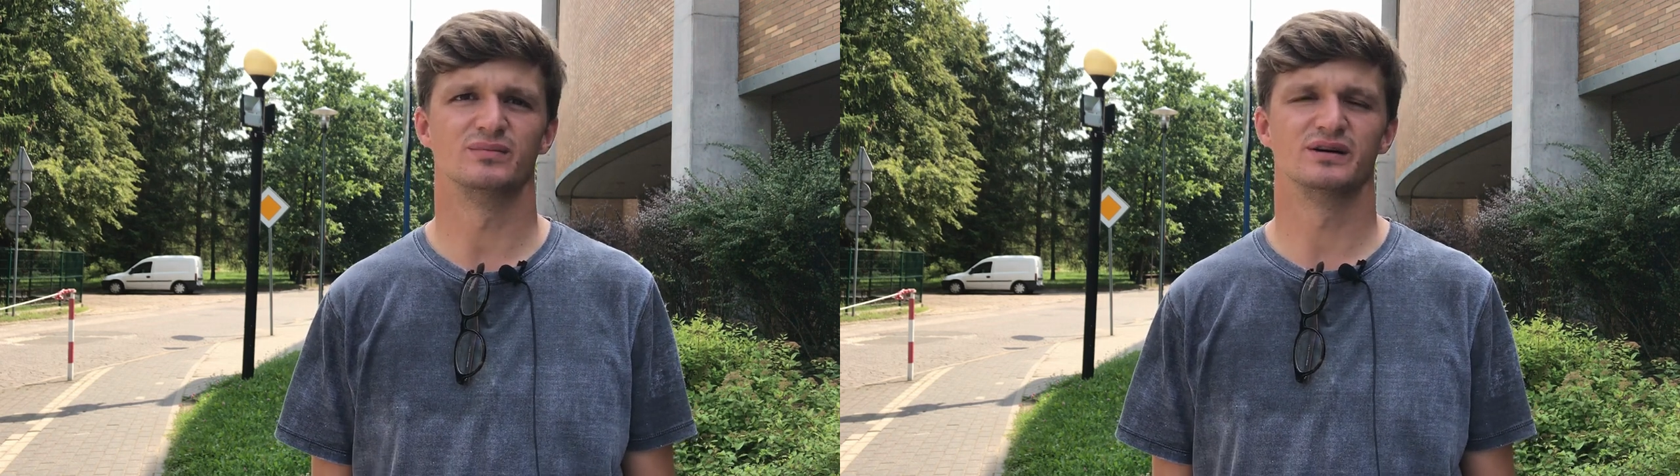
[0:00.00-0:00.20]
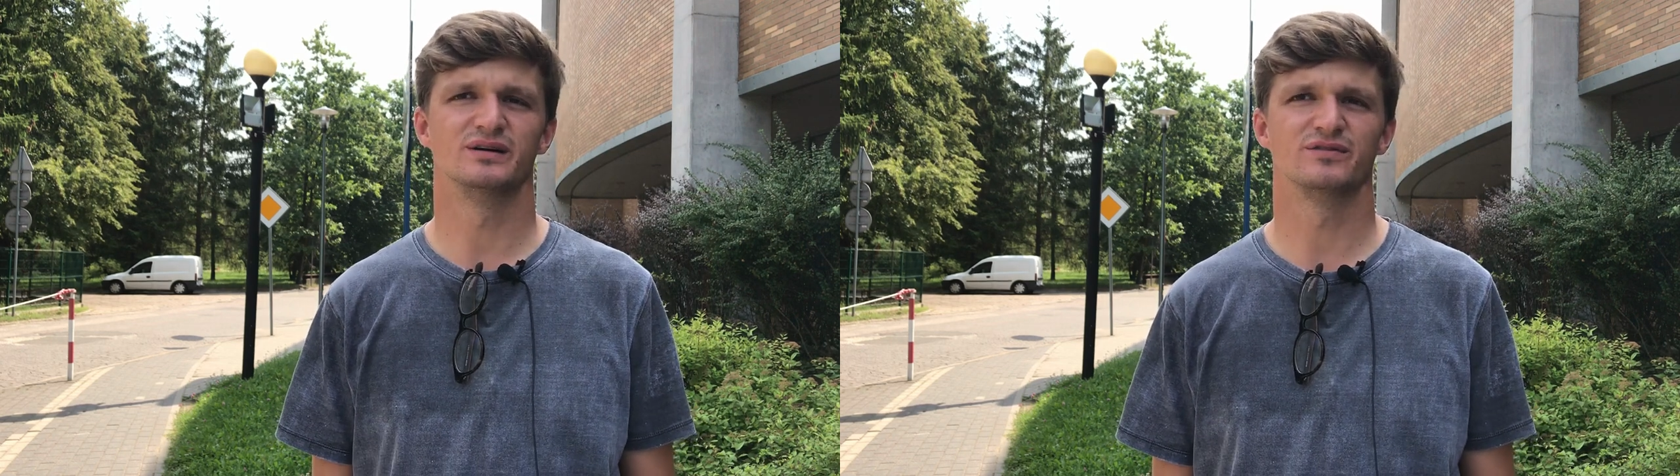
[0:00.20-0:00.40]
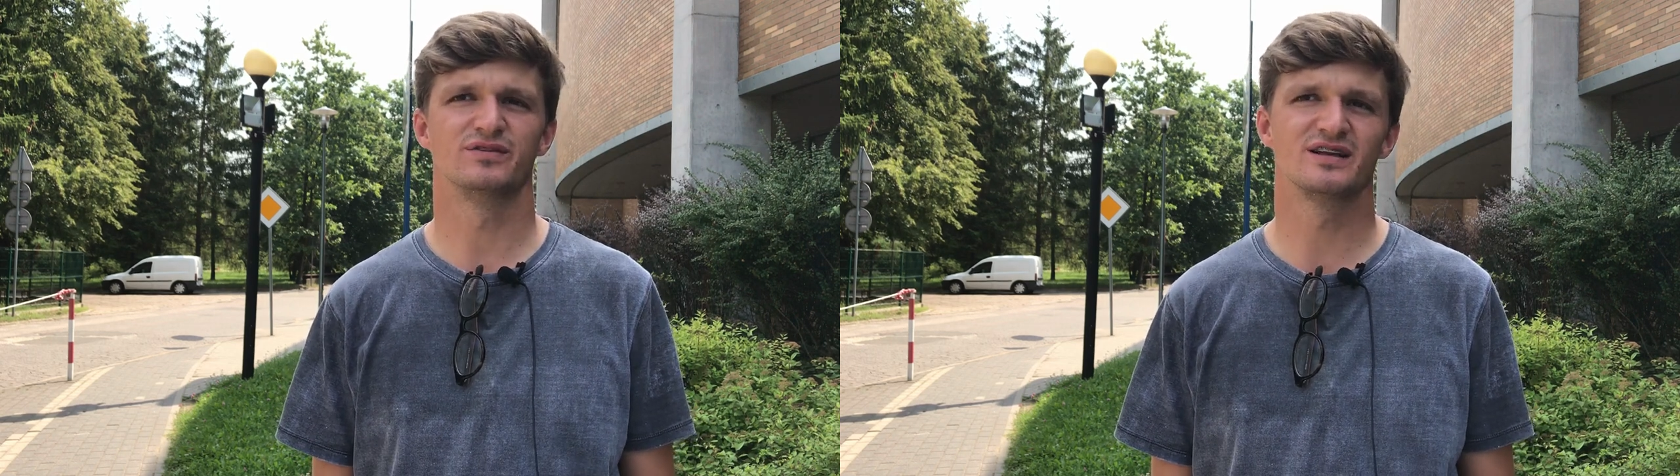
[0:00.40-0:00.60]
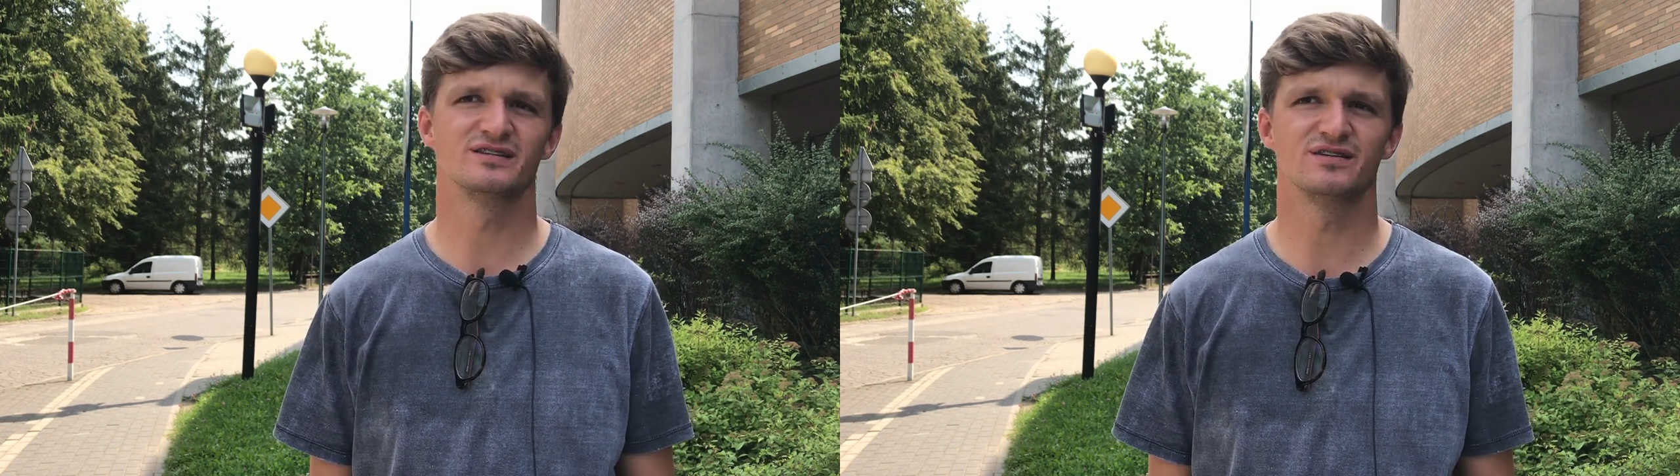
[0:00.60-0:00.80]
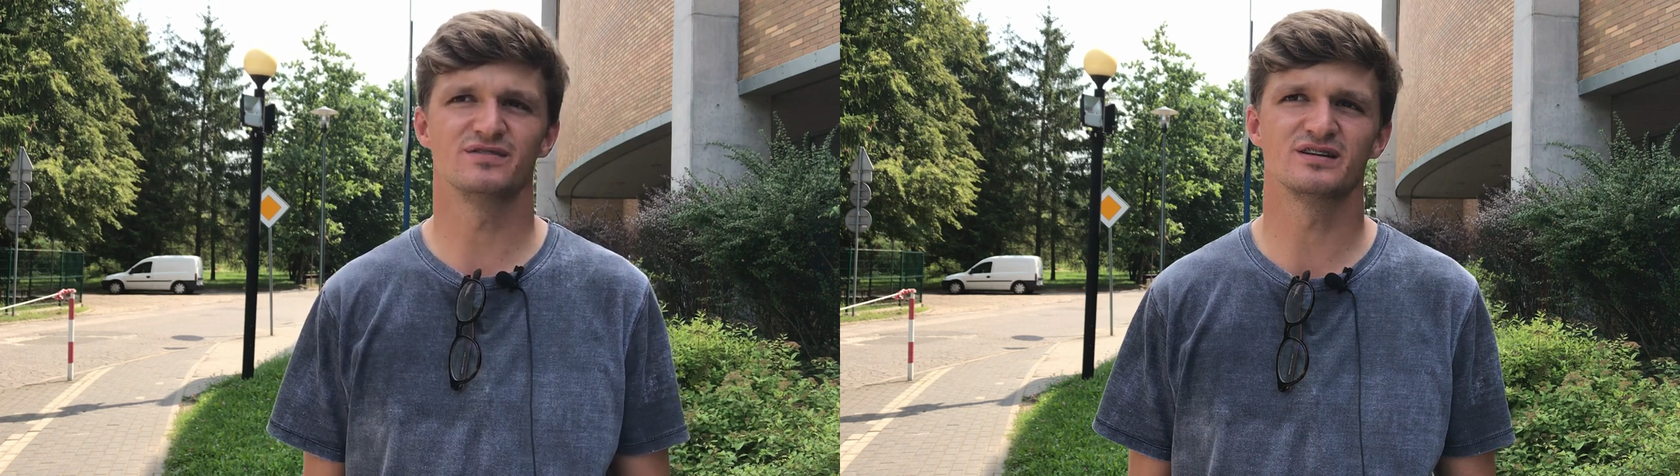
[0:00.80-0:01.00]
E,
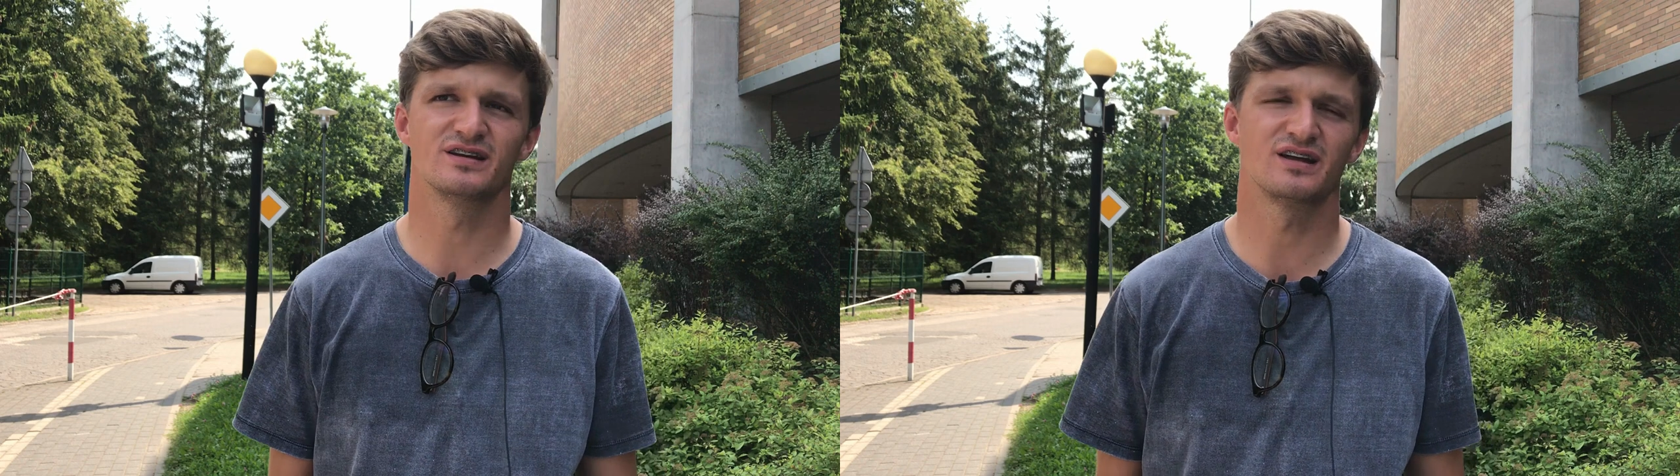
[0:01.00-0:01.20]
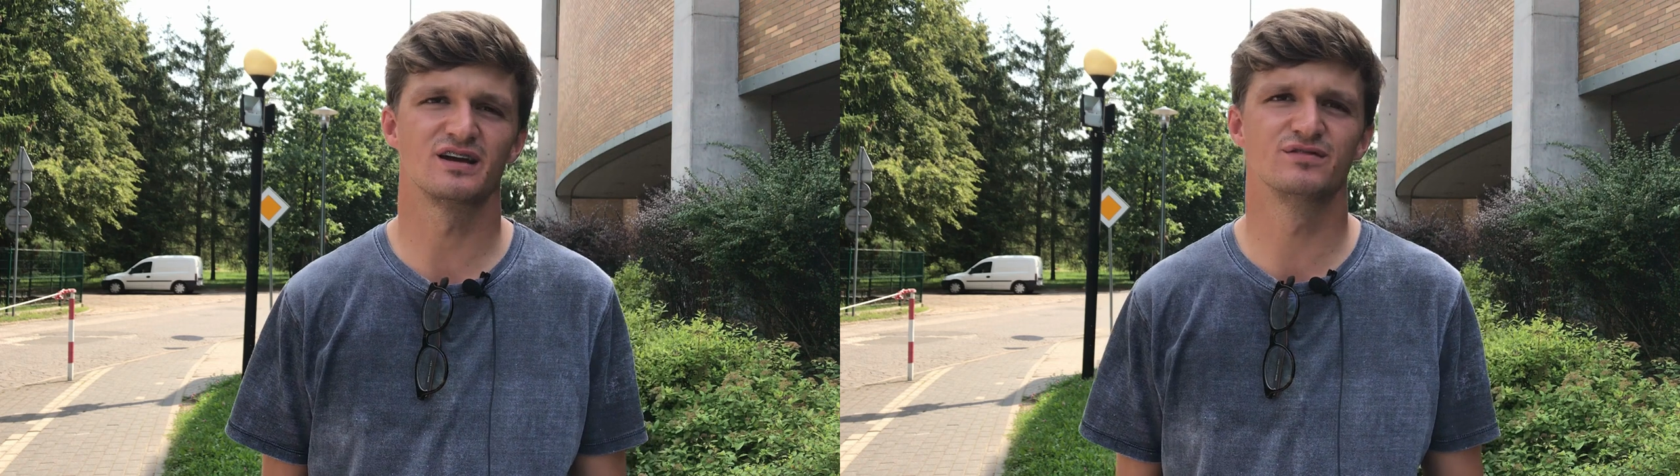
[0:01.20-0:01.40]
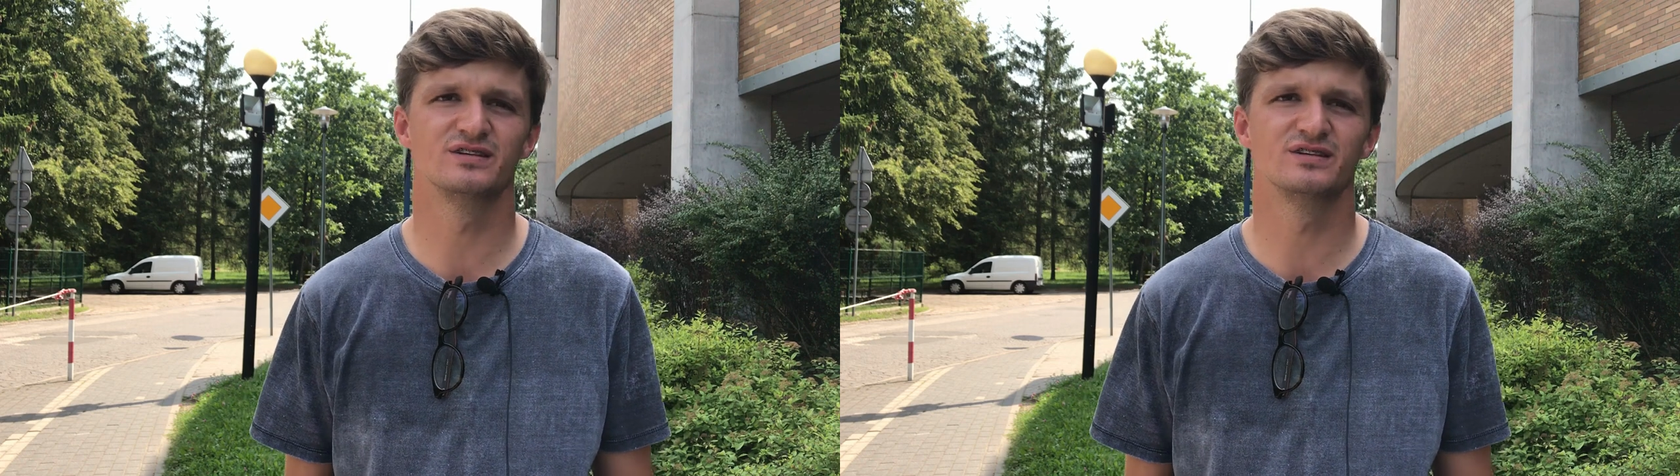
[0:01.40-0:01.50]
więcej, więcej takich